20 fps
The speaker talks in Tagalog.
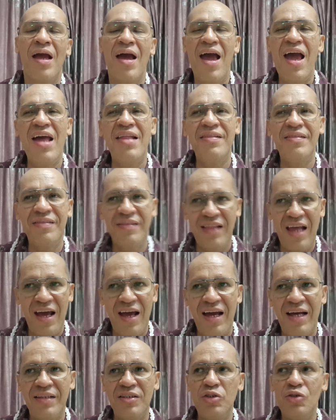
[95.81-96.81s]
And
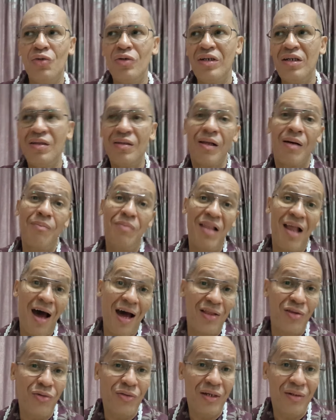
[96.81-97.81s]
then, yung
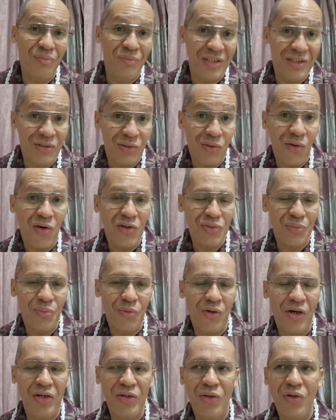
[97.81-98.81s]
intablado ng Miss
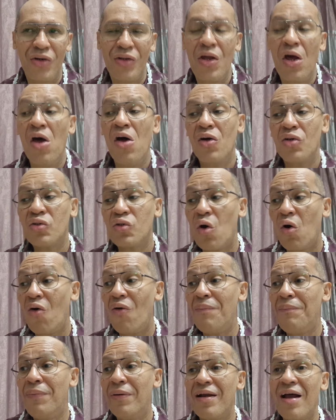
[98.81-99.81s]
Cosmo ngayon,
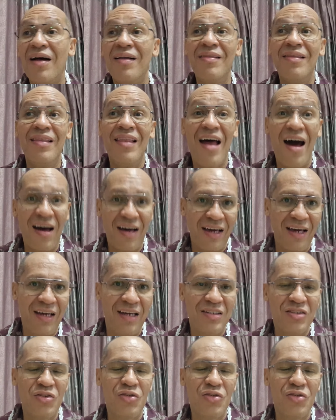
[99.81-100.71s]
sobrang laki.